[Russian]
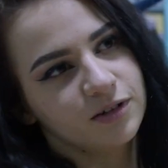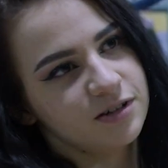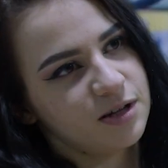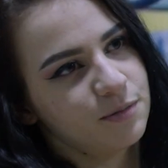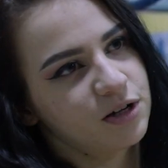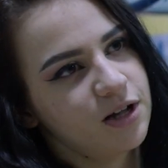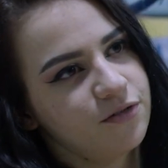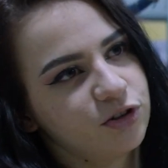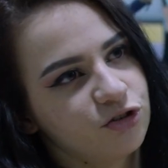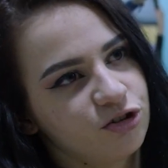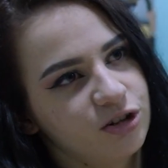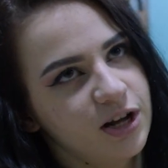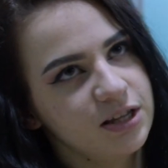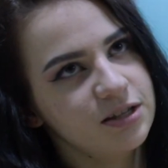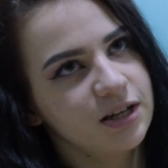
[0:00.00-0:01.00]
Самое главное
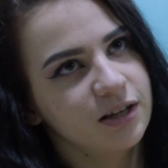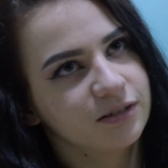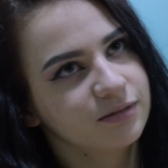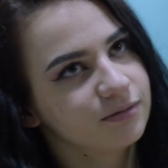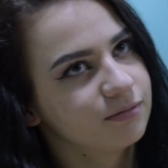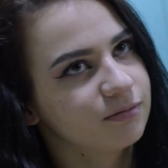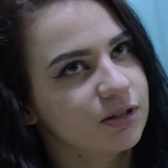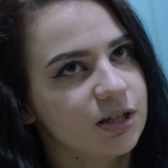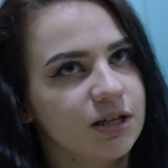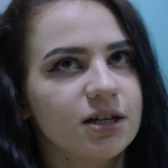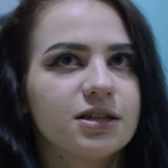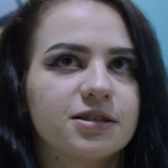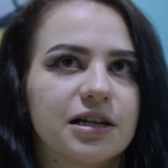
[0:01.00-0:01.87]
желание и